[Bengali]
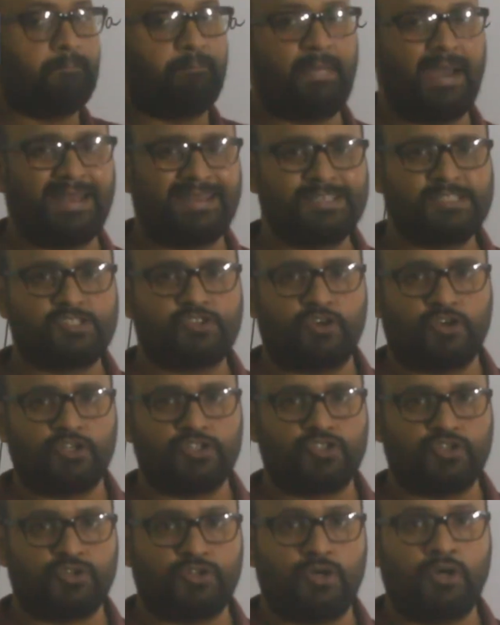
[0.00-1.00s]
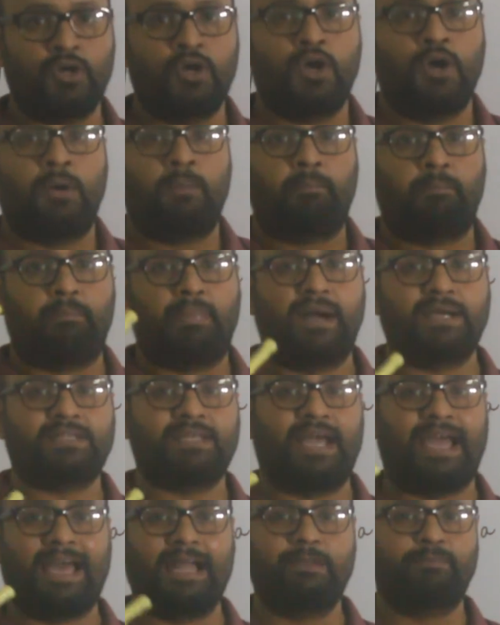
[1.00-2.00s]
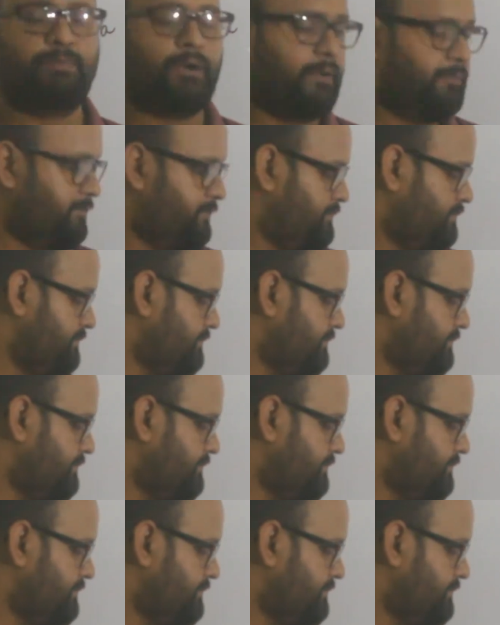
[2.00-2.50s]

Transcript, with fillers: ব্যালেন্স করার জন্য বাই দ্য হেল্প অফ